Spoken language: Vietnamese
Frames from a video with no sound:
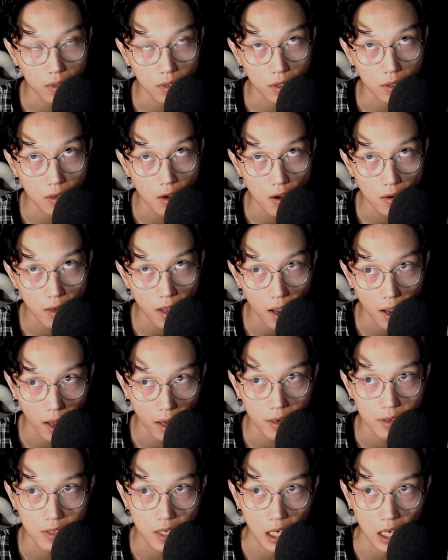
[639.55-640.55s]
thì có các
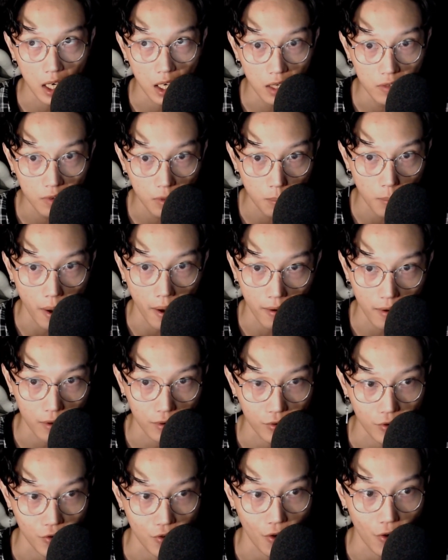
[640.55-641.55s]
anh chị lớn và bạn là
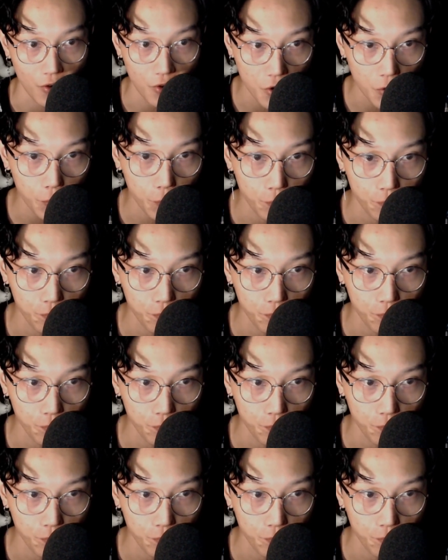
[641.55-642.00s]
người nhỏ nhất.